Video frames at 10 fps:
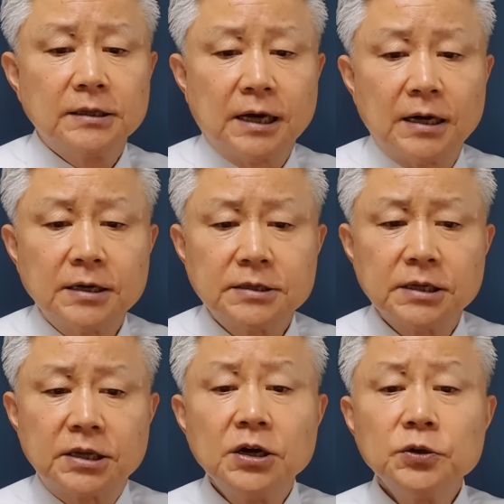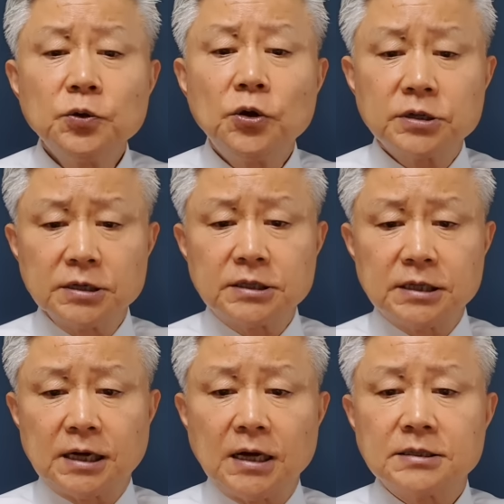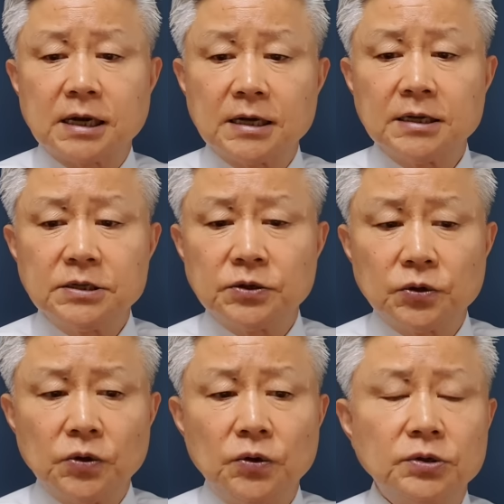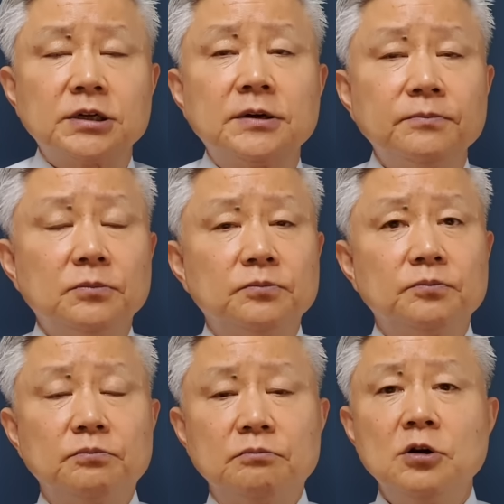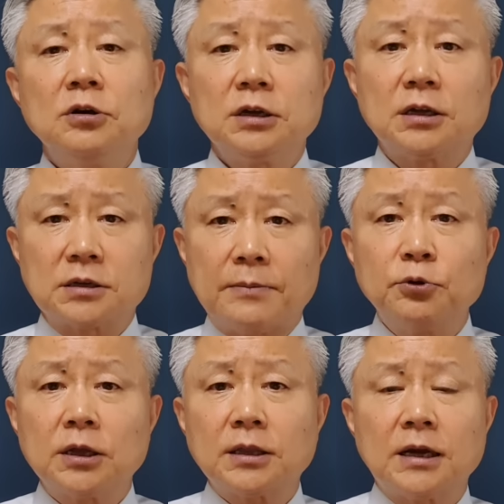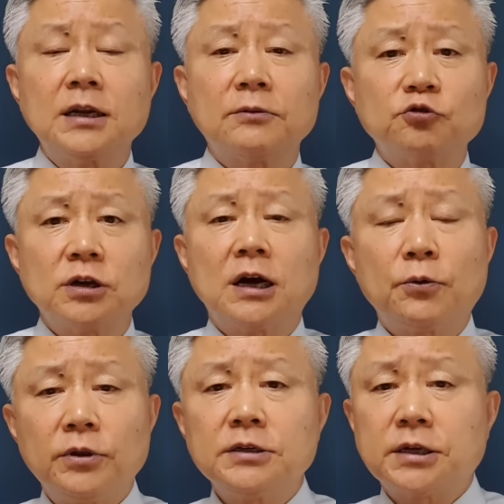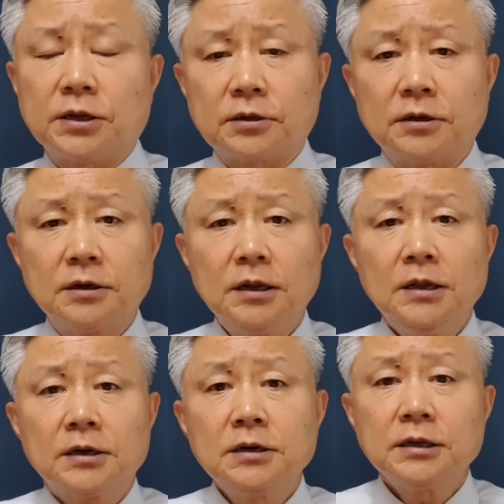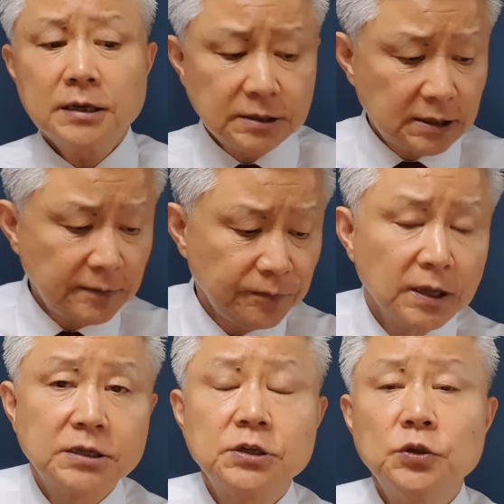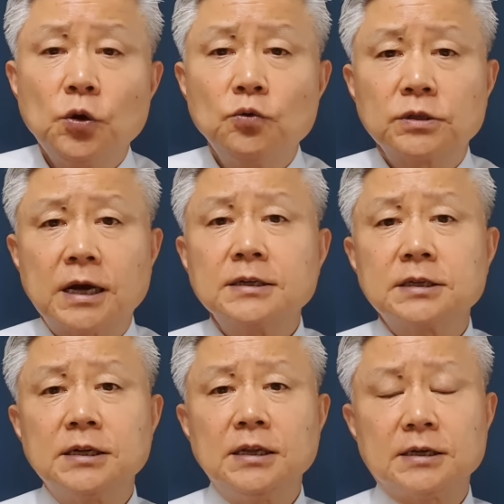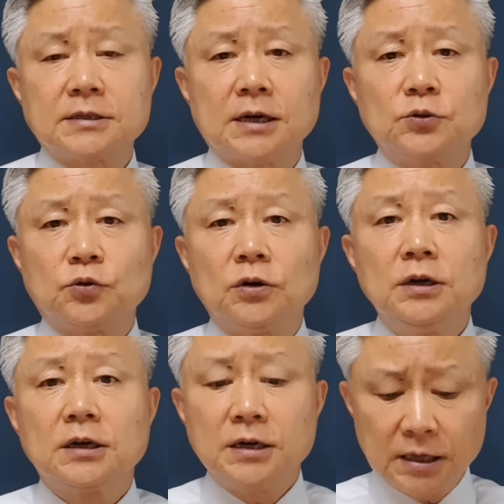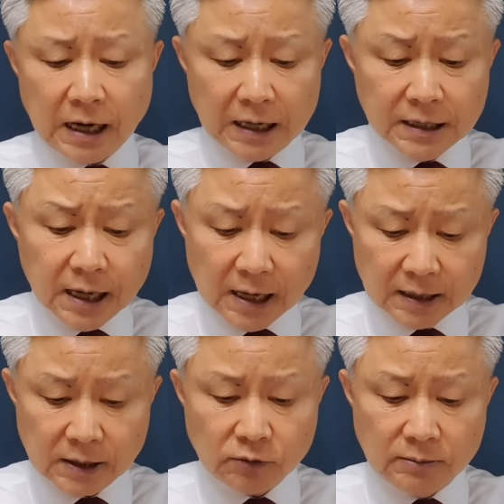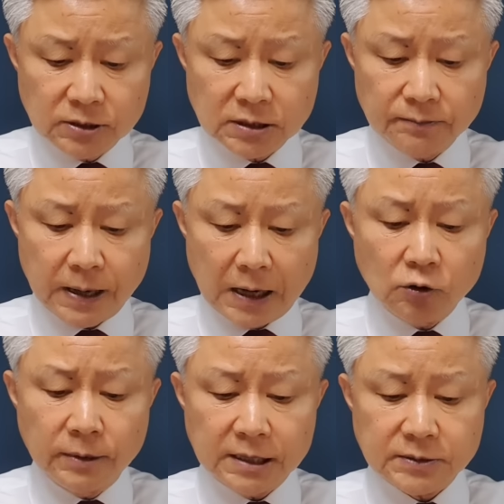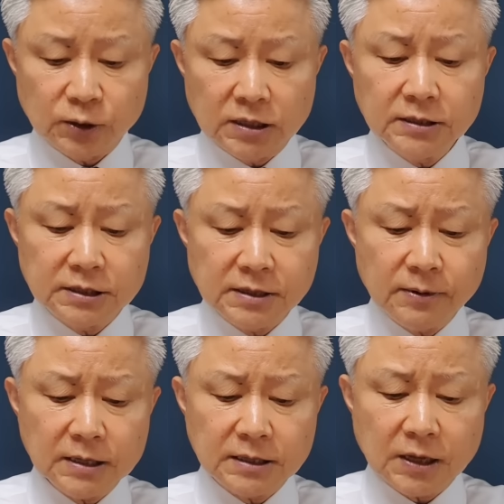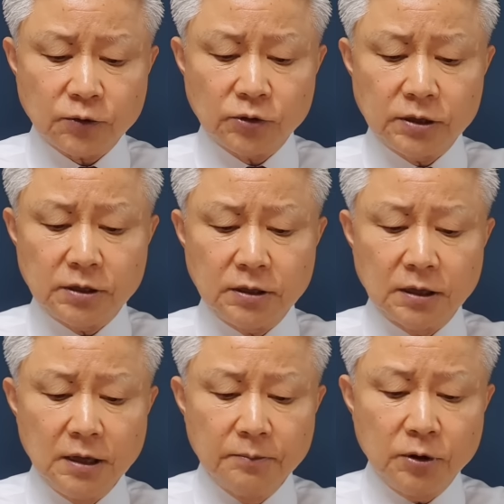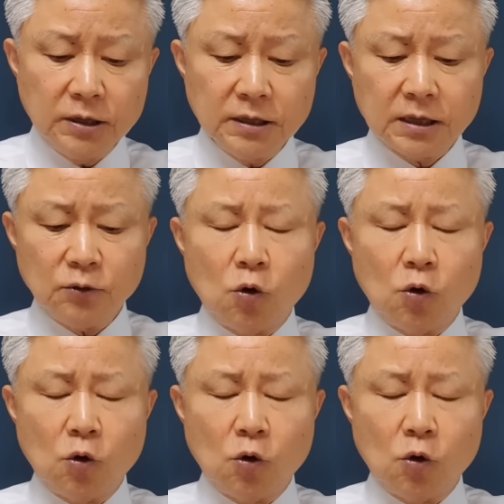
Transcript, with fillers: 자, 그래서 이 경로 정치가 장기적으로 어, 지금 음, 뭐 이렇게 잘못됐다 이렇게 주장하고 있는 세력들 거기에 지금 신동욱 당선인이 나서가지고 그런 게 아니다라고 하면서 바로 말했습니다. 그럼 그러니까 지금까지 대통령은 뭐 이렇게